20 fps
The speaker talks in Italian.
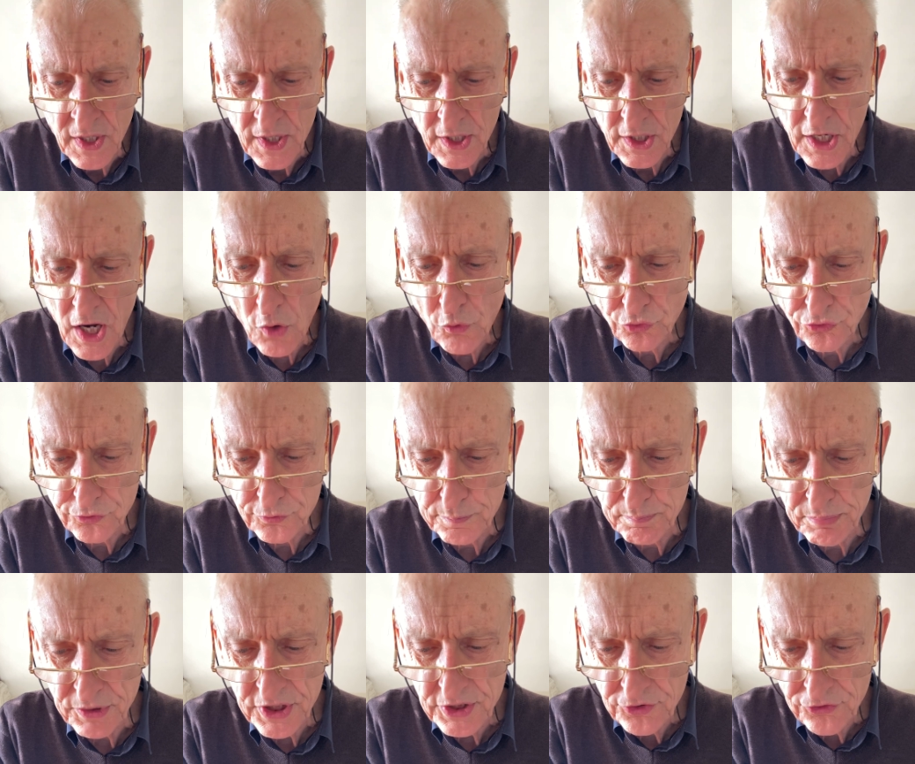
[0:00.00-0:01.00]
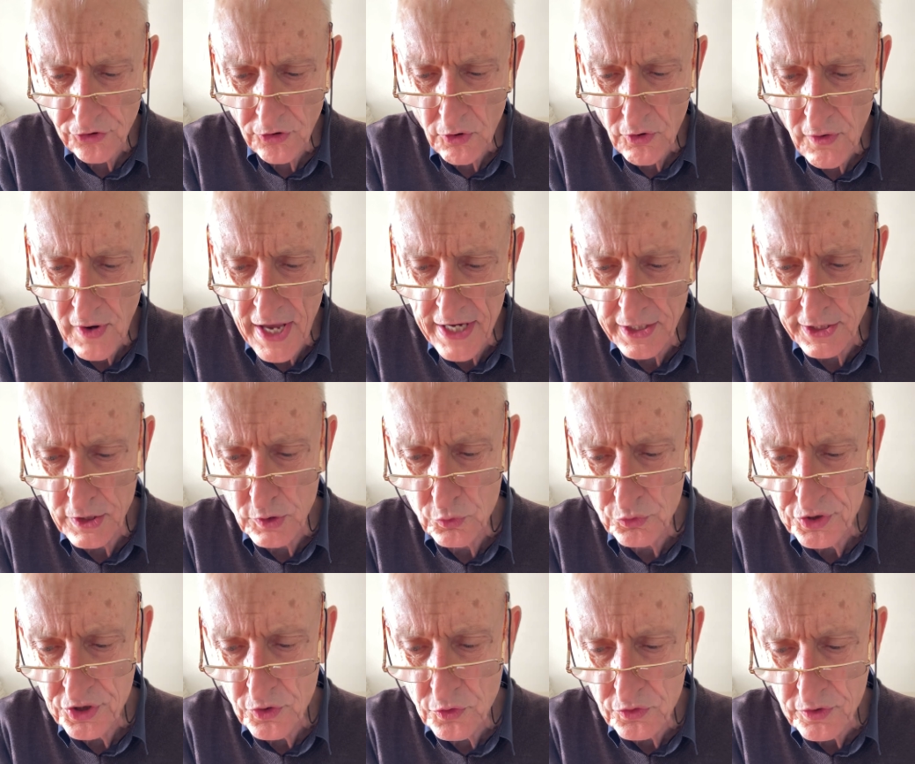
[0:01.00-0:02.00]
L'auspicio è che
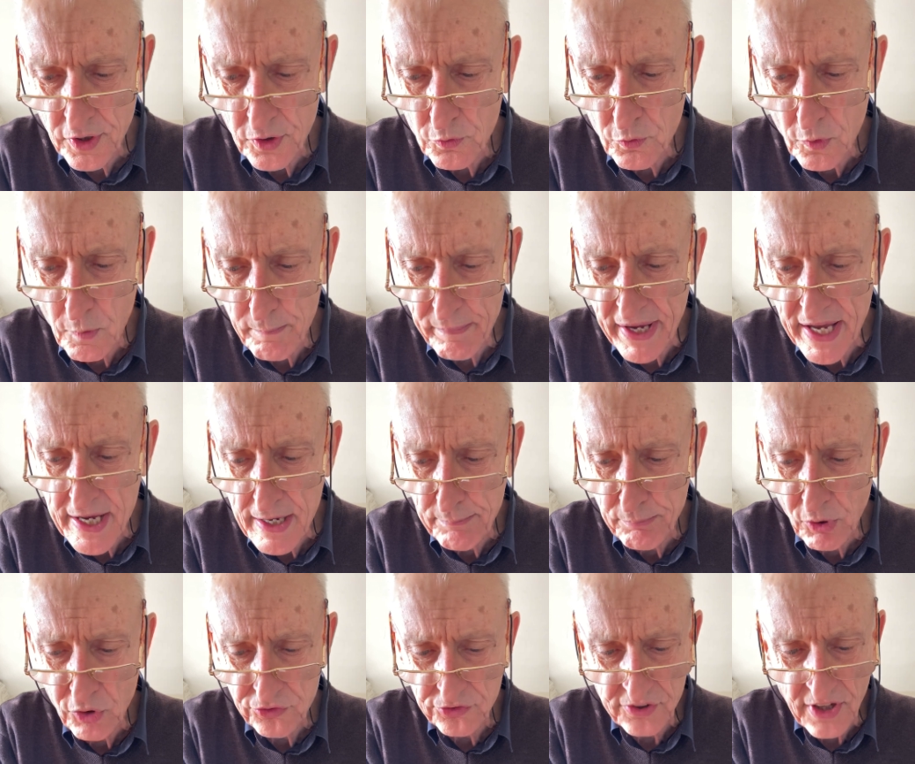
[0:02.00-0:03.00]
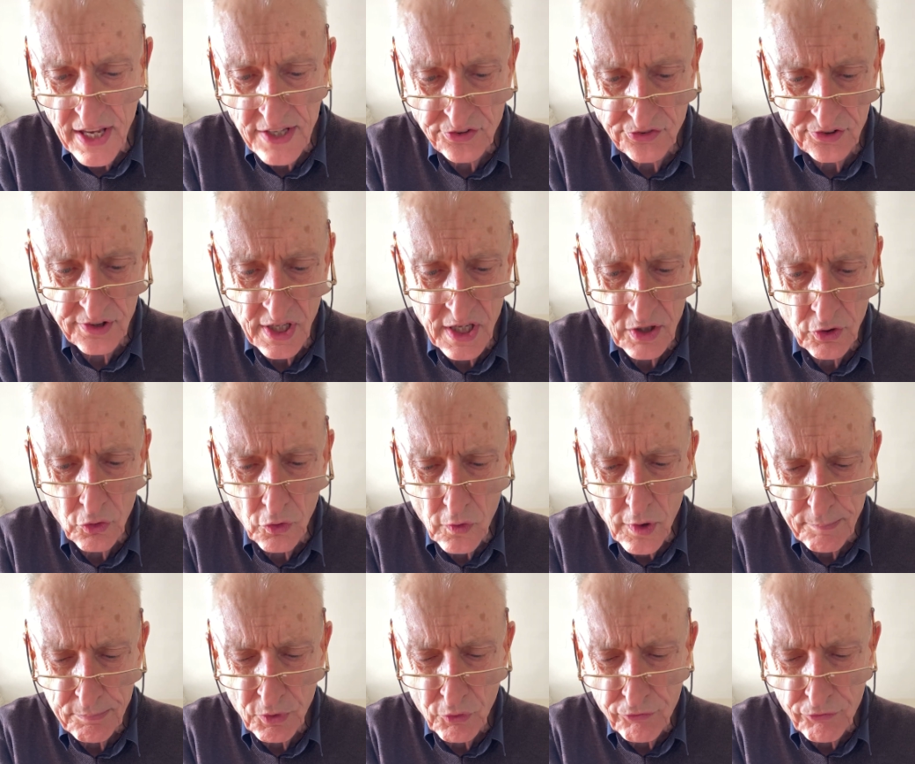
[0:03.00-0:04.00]
l'Unione Europea possa essere ancora più